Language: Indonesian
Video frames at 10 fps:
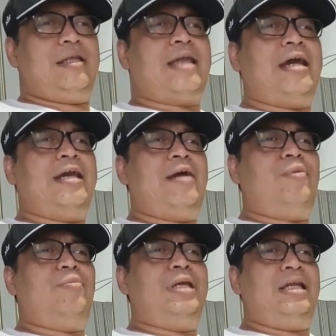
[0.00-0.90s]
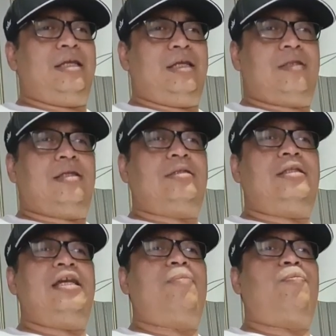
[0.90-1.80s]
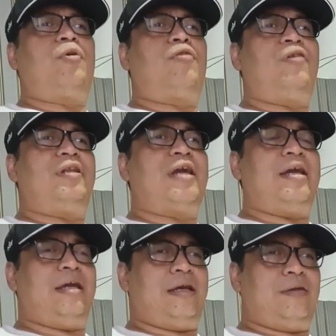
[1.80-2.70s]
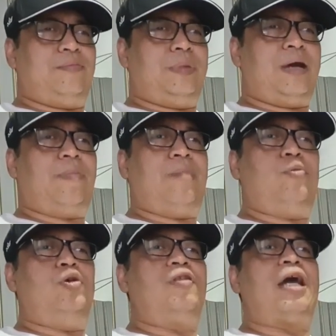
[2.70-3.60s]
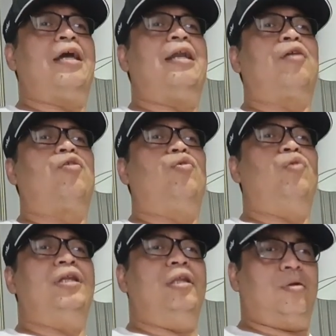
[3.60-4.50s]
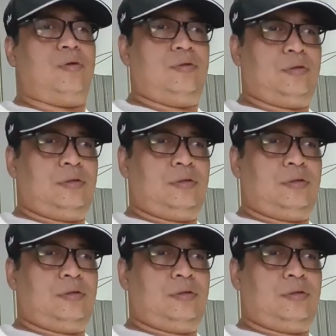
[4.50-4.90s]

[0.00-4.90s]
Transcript: saya memilih setiap profit saya, berapapun saya langsung withdraw.